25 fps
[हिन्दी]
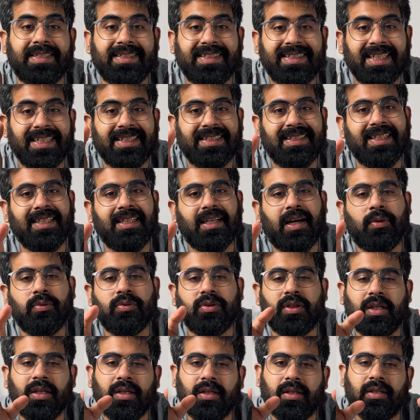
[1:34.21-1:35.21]
सिक्सटी
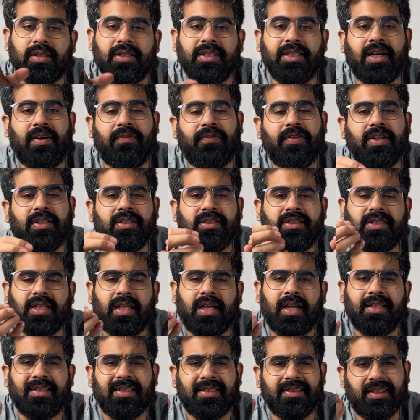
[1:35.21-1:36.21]
थाउजेंड या फिर
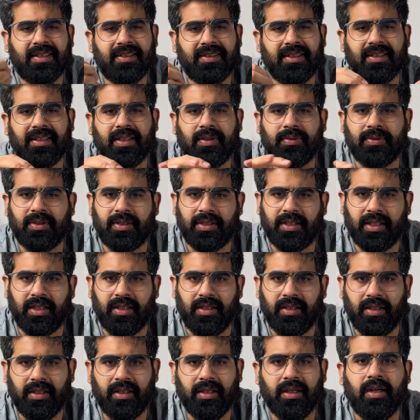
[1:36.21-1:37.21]
ज़रा सा सिक्सटी थाउजेंड के
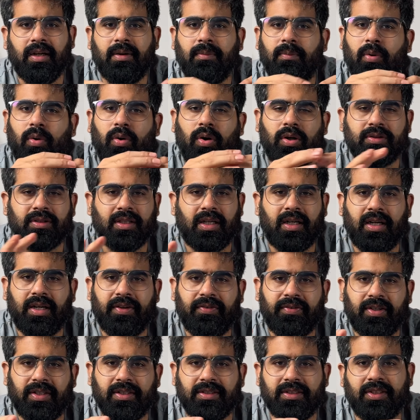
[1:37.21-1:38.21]
अंडर बहुत ज़्यादा
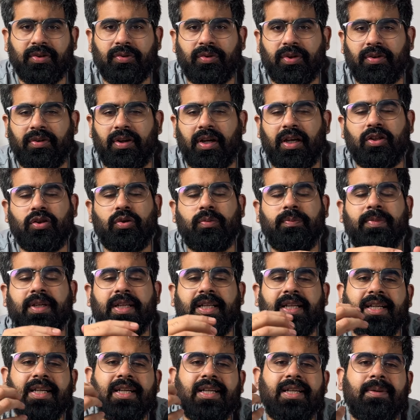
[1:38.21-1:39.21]
डिफरेंस नहीं होने वाला तो
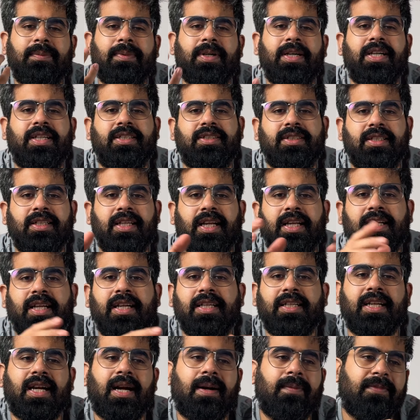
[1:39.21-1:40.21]
मेरी रिकमेंडेशन यही है
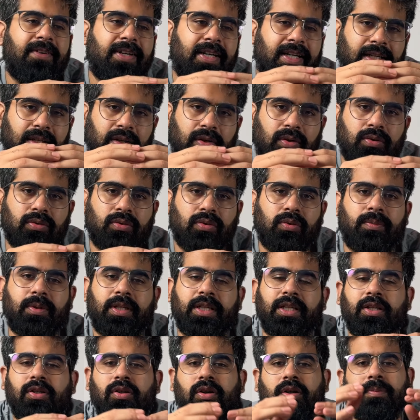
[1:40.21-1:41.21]
कि आप वेट करो दो
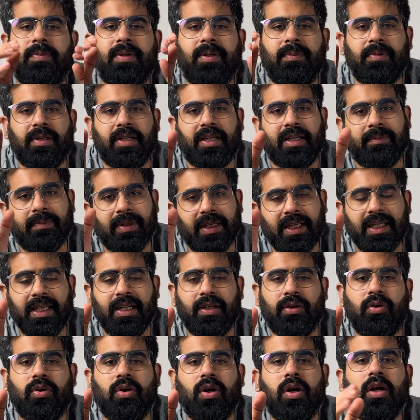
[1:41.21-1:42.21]
महीने और बिग बिलियन में ही
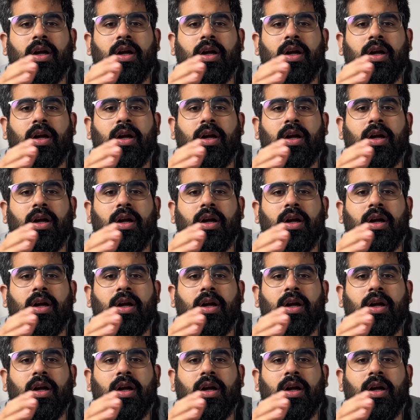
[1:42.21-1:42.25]
लो